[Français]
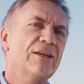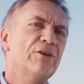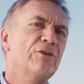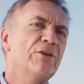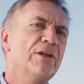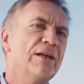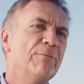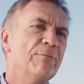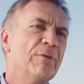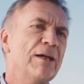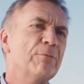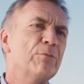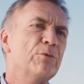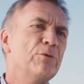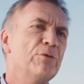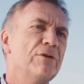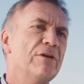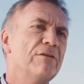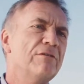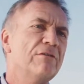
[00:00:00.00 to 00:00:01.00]
régulièrement
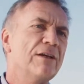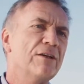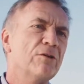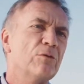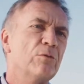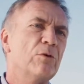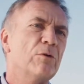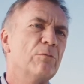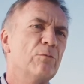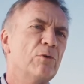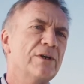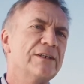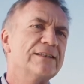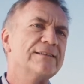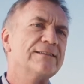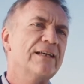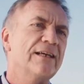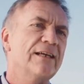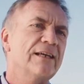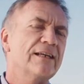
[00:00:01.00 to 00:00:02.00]
plus de
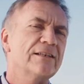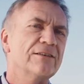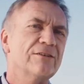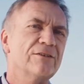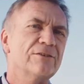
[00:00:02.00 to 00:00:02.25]
23,5.